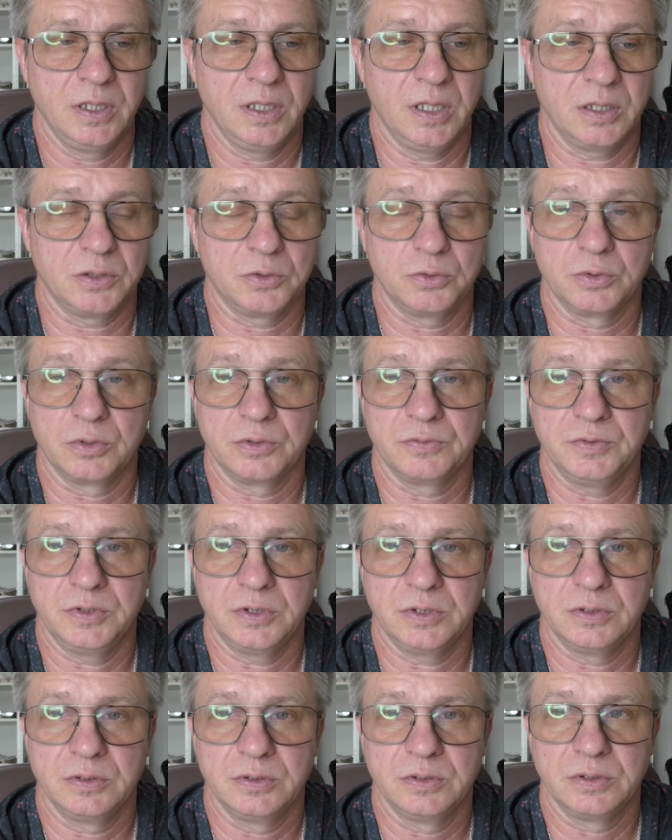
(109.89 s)
от
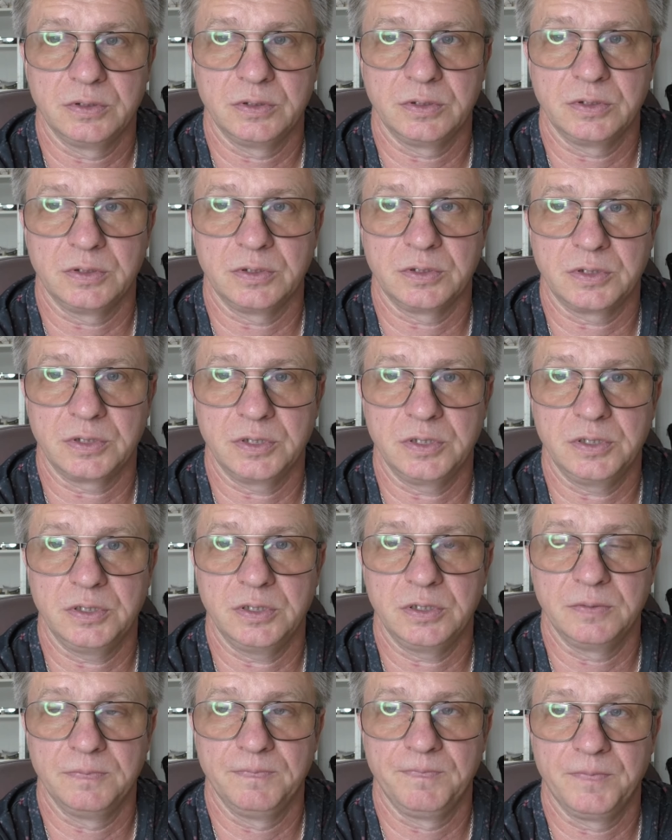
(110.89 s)
уровня
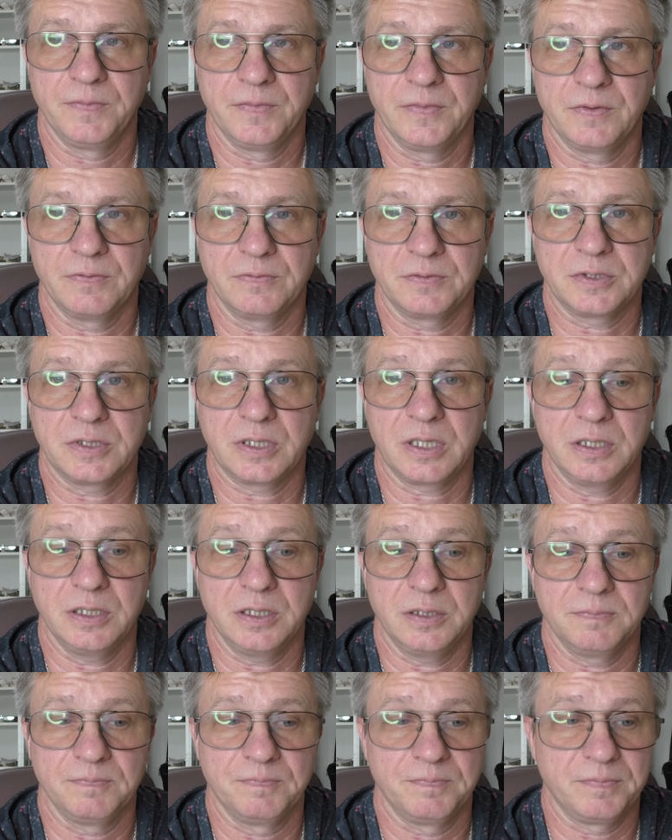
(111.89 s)
жизни в стране.